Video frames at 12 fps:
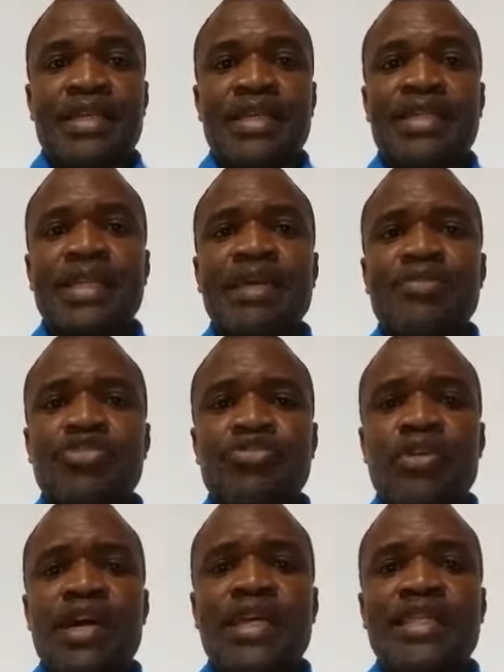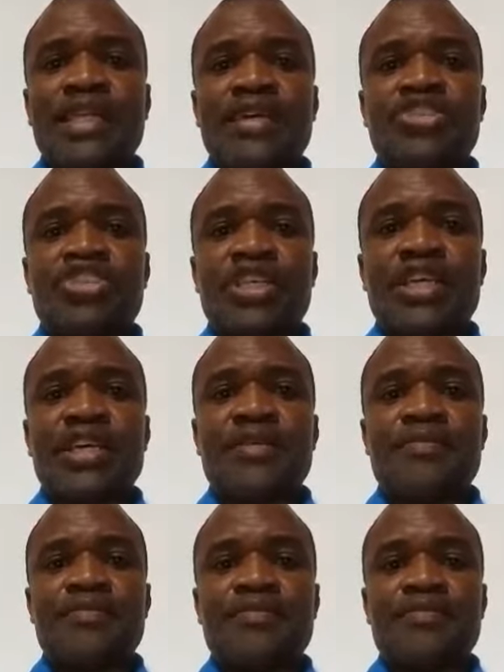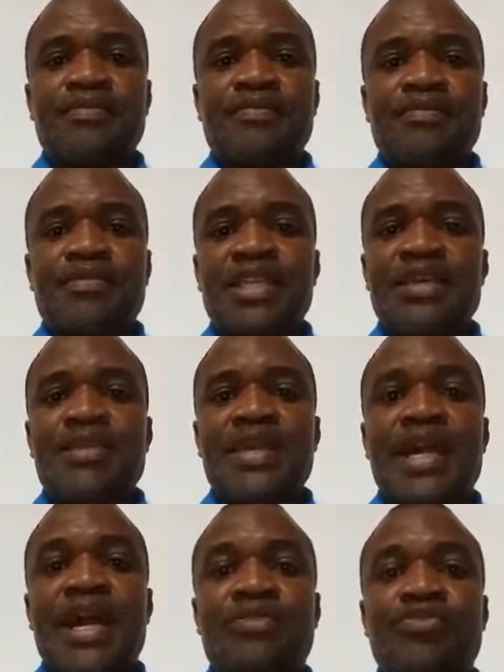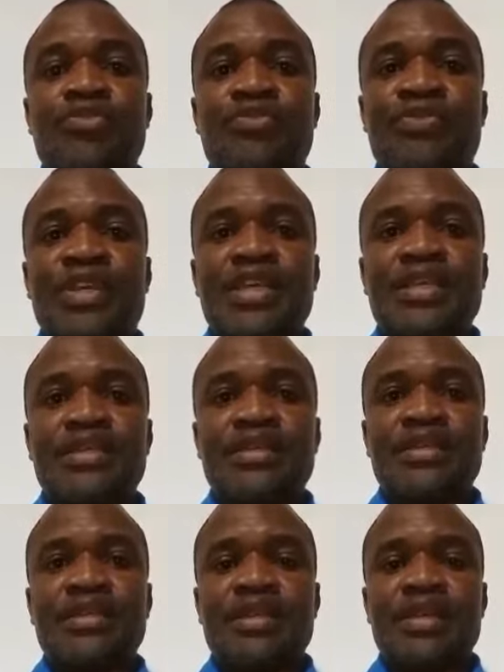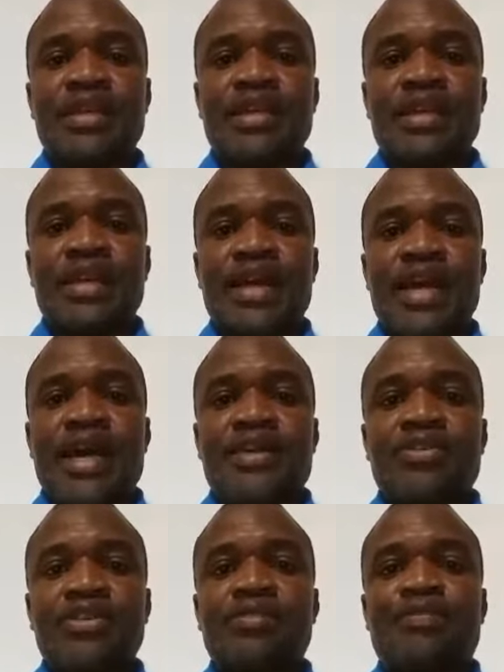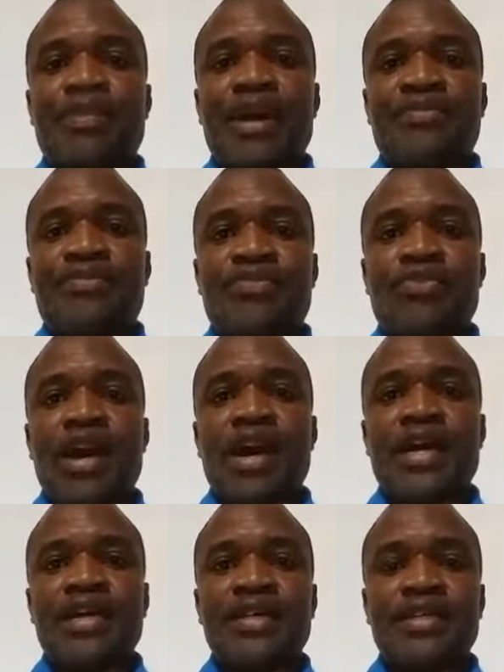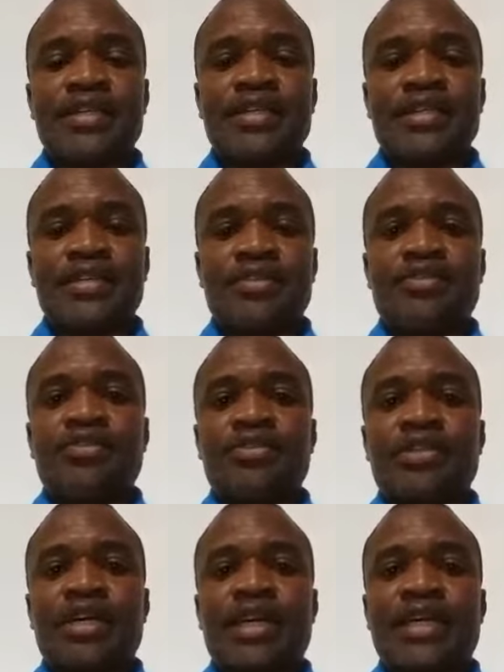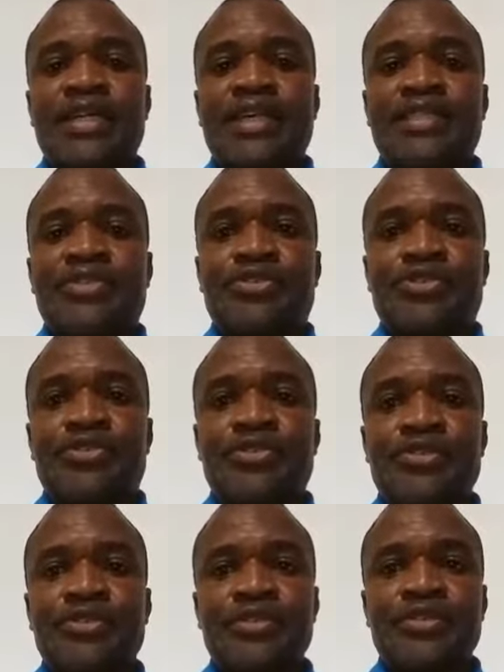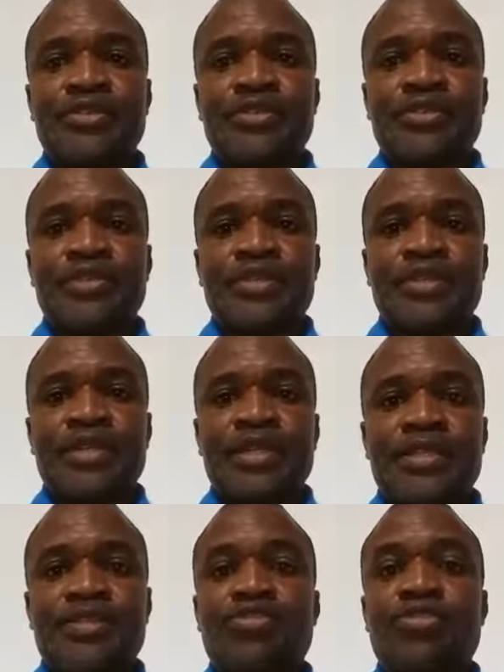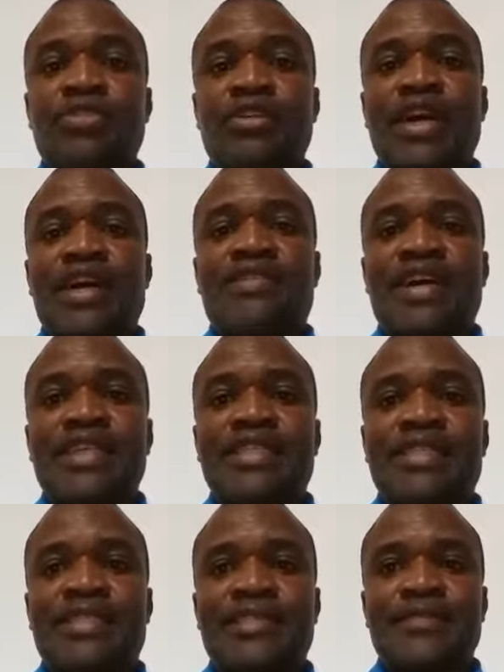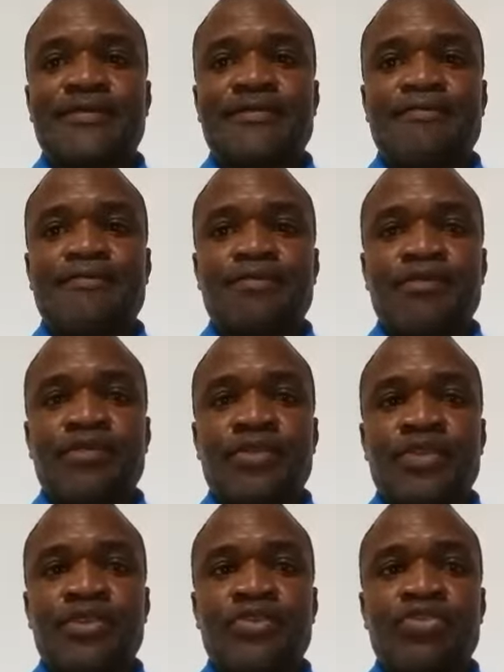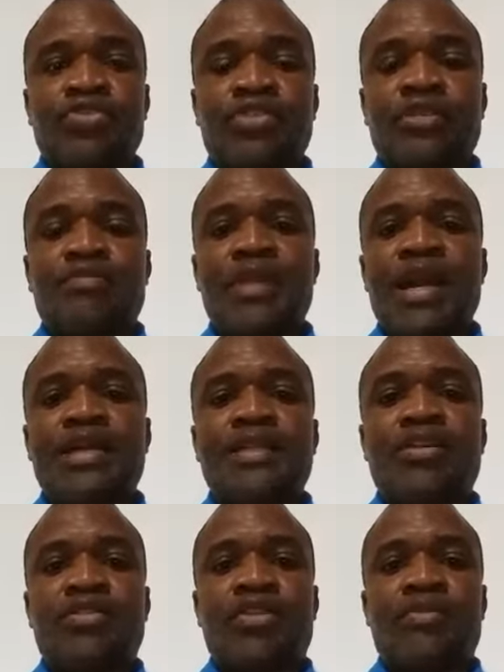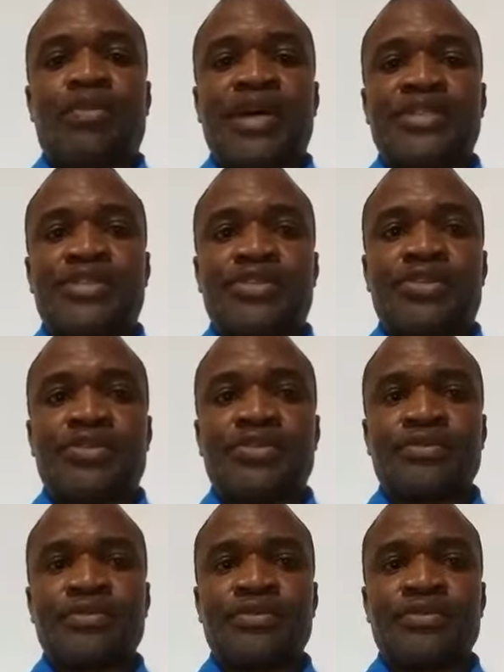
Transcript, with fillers: Les ténèbres sont attachées, bien aimés, à nos vies, à cause parfois de notre ingratitude, de notre avarice, de notre manque de compassion